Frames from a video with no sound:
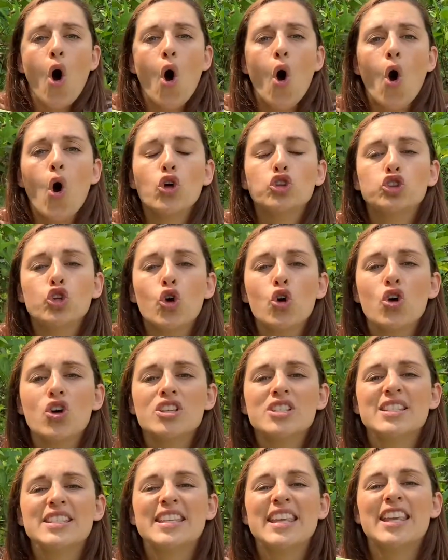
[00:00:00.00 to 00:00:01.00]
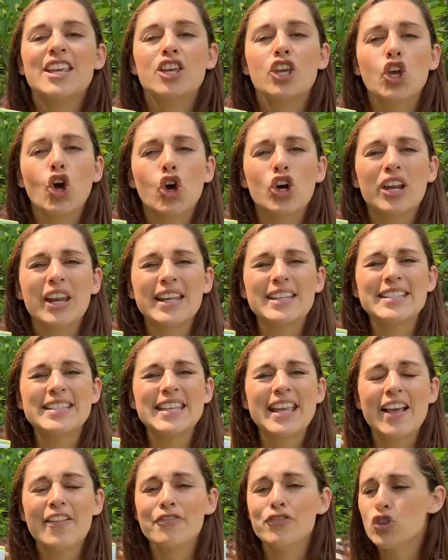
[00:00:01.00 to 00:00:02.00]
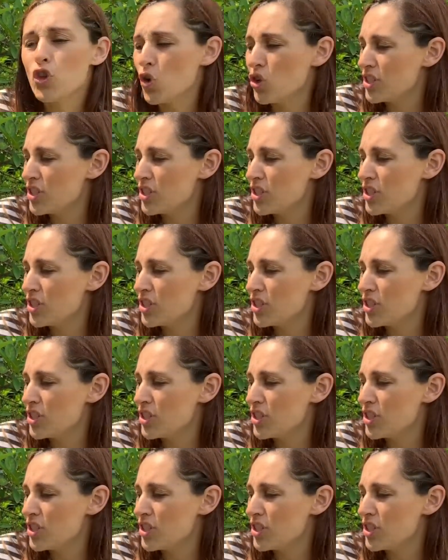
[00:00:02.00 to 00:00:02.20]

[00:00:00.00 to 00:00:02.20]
Otto siguió creciendo,